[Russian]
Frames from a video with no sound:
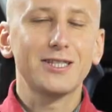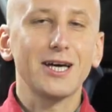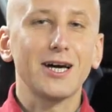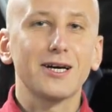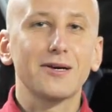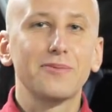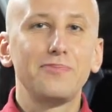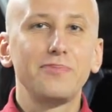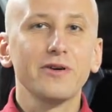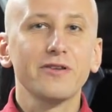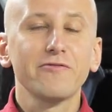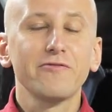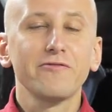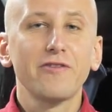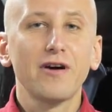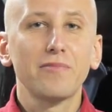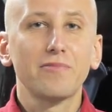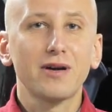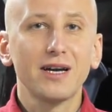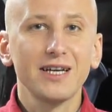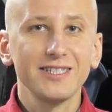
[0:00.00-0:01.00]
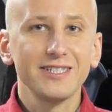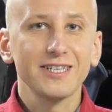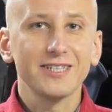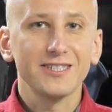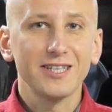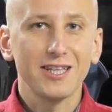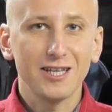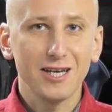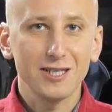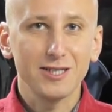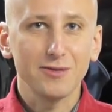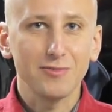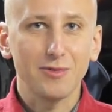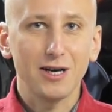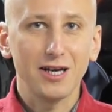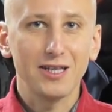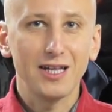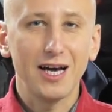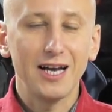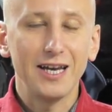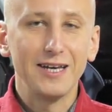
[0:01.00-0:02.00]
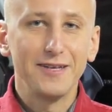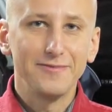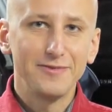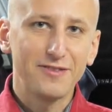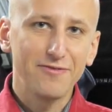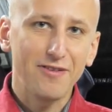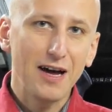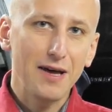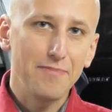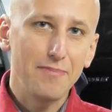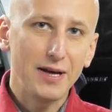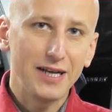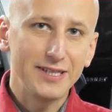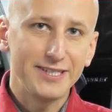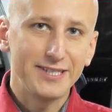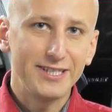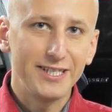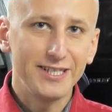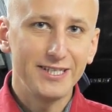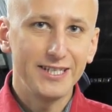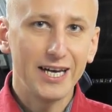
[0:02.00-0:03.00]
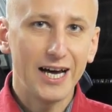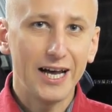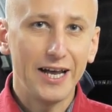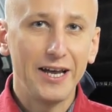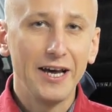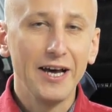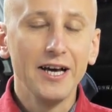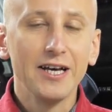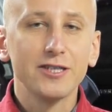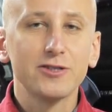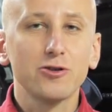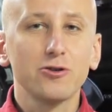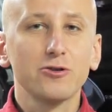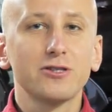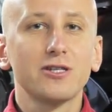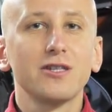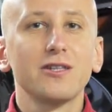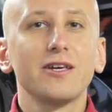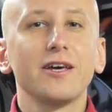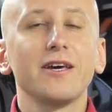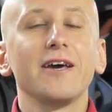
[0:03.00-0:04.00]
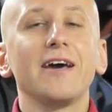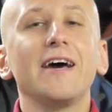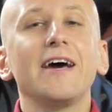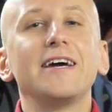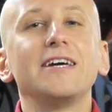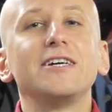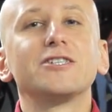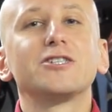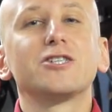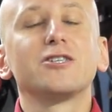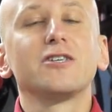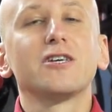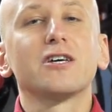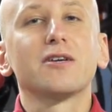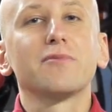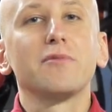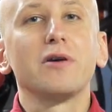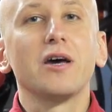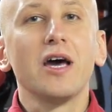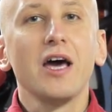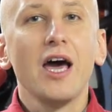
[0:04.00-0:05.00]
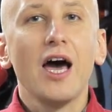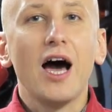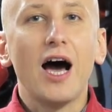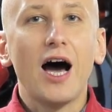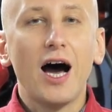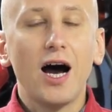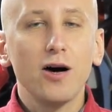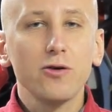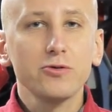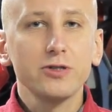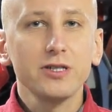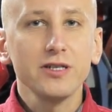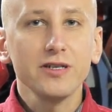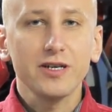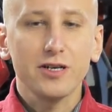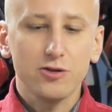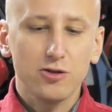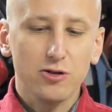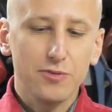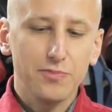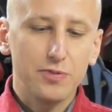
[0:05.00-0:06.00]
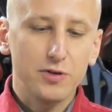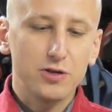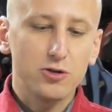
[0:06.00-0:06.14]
Итак, первый образник на нашем канале. 2.5 TDI, а, созданный инженерами Audi, который